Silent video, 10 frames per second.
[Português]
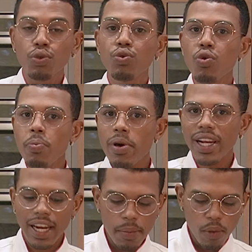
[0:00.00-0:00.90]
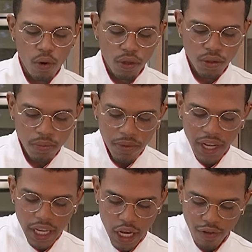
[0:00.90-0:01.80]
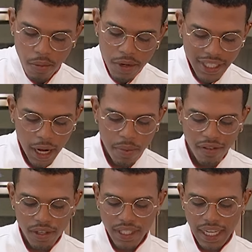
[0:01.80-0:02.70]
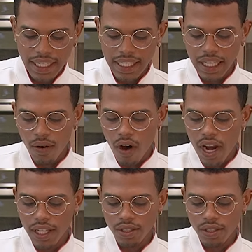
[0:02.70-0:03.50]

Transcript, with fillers: super cremoso, e eu vou mostrar para vocês. Então, olha